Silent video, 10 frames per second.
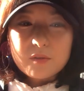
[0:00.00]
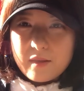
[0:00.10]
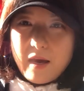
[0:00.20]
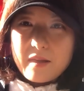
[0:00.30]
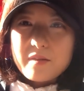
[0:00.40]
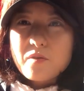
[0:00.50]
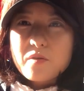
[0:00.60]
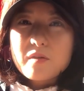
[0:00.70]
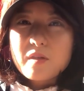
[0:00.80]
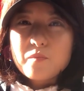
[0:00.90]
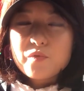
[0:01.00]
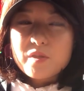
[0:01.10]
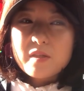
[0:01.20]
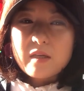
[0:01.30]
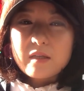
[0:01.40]
내 안에 들어있는
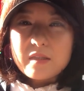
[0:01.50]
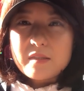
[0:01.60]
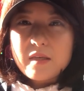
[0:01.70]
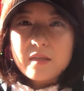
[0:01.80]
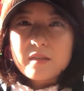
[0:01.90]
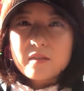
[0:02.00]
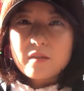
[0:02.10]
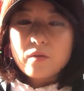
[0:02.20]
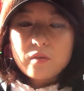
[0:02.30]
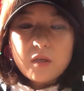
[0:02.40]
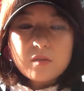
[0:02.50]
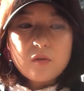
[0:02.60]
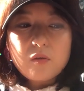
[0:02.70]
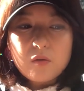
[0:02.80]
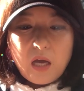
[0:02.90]
인풋이나 인테이크를
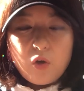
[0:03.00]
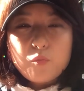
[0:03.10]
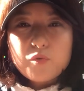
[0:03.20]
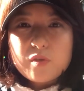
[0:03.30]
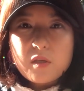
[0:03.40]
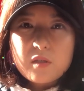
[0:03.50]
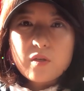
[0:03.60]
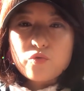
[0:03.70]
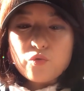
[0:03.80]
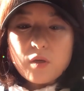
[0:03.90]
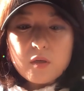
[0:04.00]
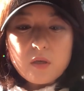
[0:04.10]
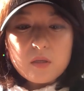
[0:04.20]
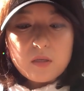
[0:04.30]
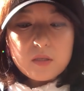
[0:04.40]
꺼내서 아웃풋을 하는 게 중요한 게
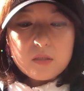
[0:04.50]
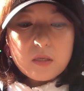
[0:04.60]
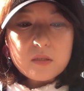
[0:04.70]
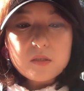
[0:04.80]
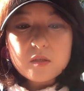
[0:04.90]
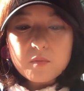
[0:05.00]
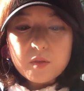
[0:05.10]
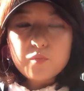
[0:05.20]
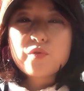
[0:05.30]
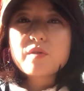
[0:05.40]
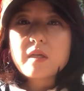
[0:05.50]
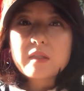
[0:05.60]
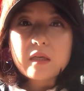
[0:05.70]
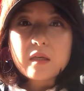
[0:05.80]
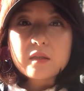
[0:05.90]
아니라 얘는 지금 인풋을 할
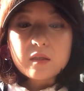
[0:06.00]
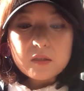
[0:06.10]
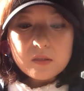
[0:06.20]
단계다.